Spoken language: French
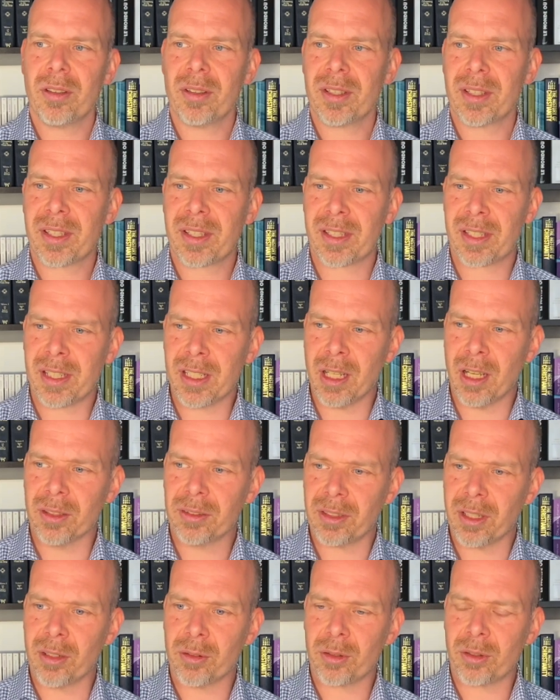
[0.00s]
si en
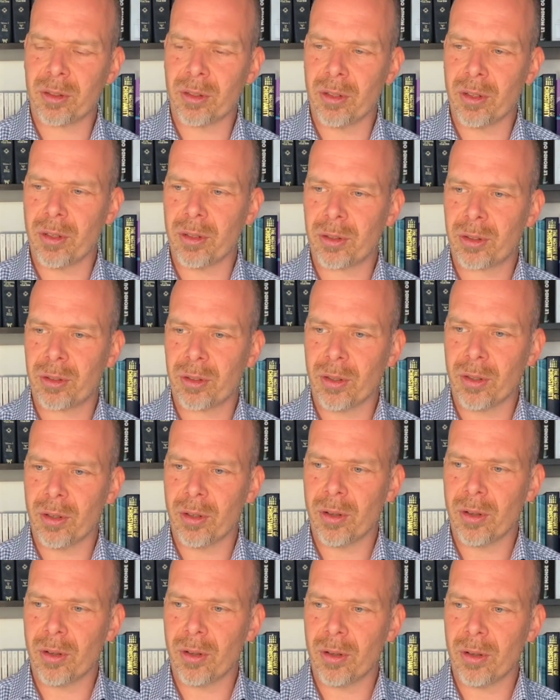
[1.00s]
tant
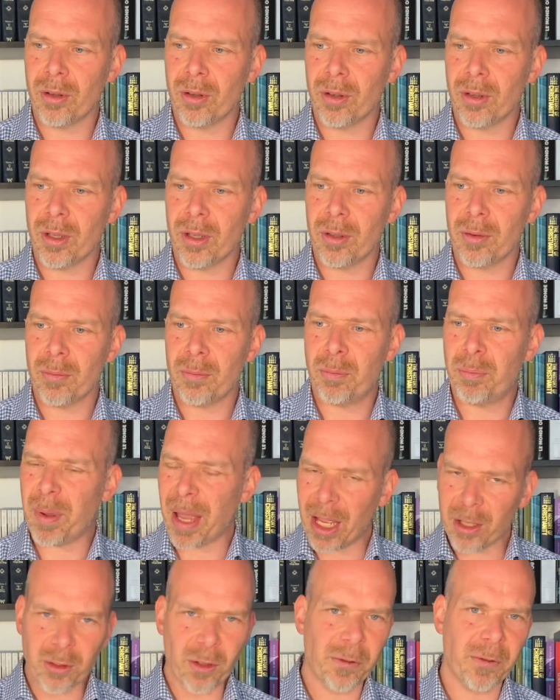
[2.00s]
que,
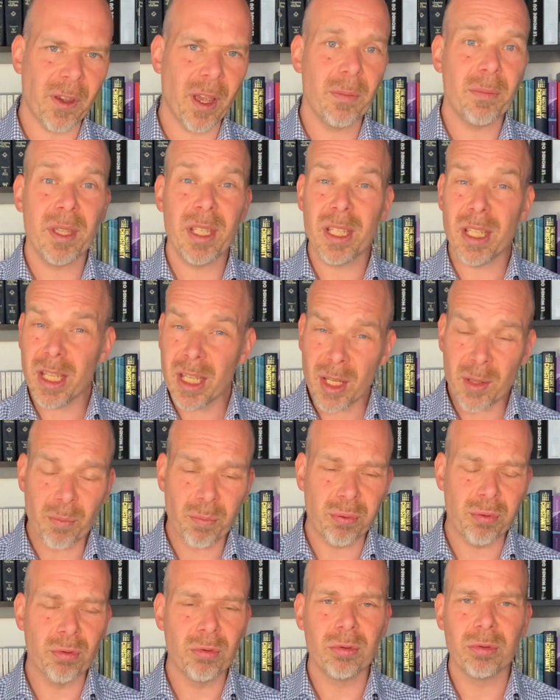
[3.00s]
père de famille,
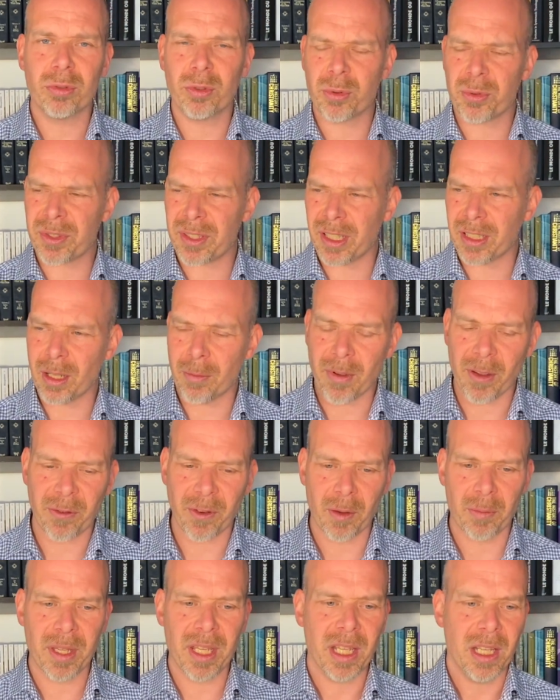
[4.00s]
époux, tout ça dans ma
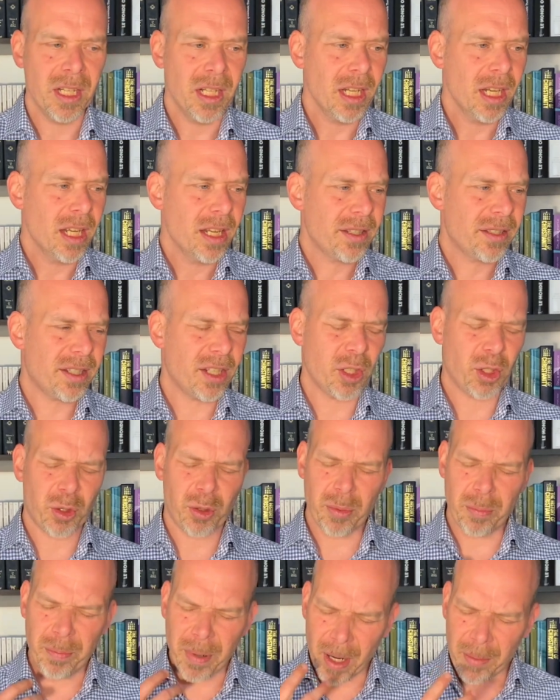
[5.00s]
famille, si je
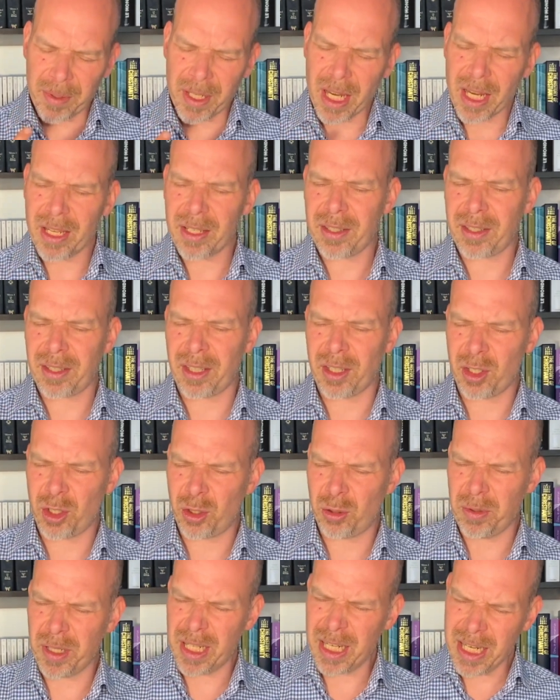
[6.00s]
suis pas bien, si je
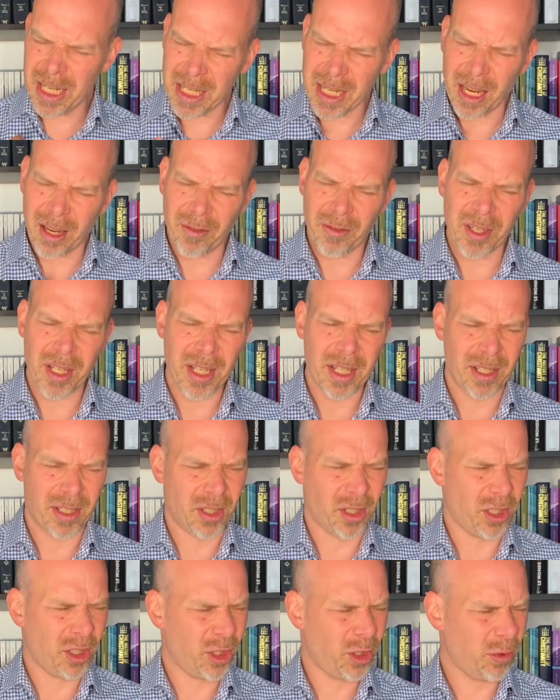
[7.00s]
suis énervé,
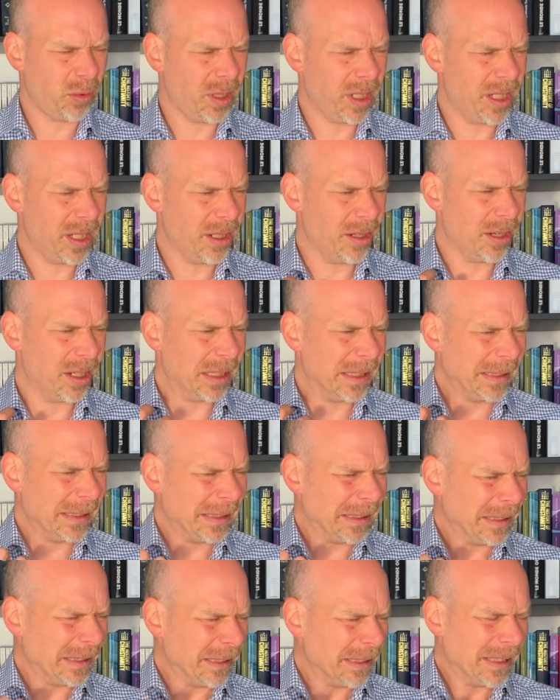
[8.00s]
si je suis euh,
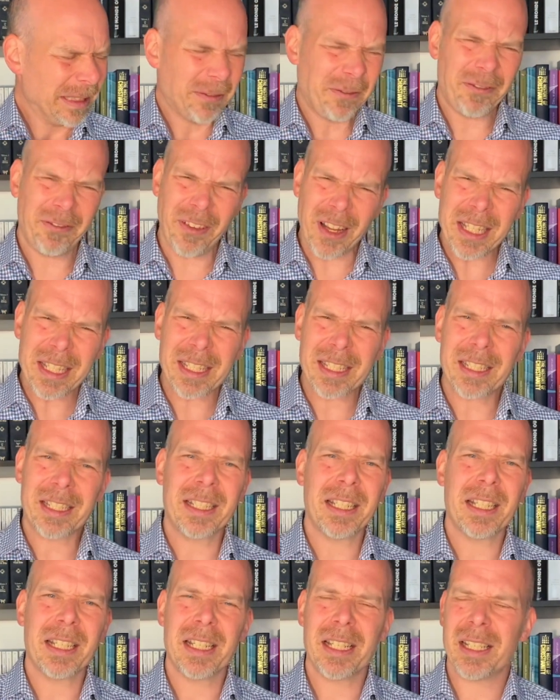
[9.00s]

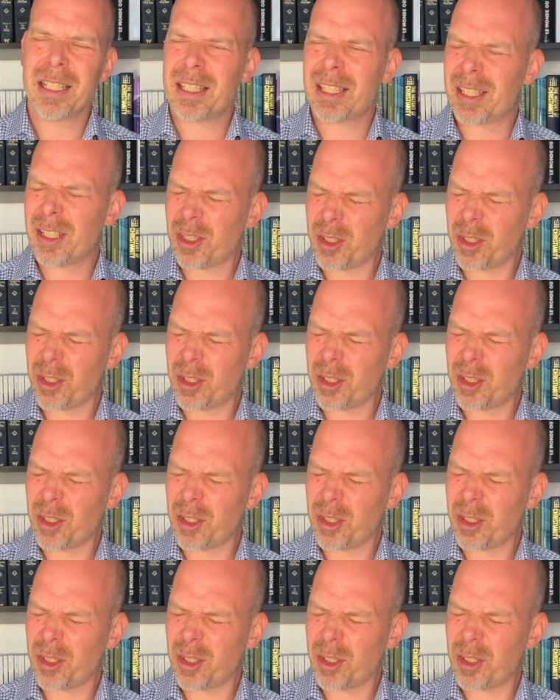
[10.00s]
fatigué, si je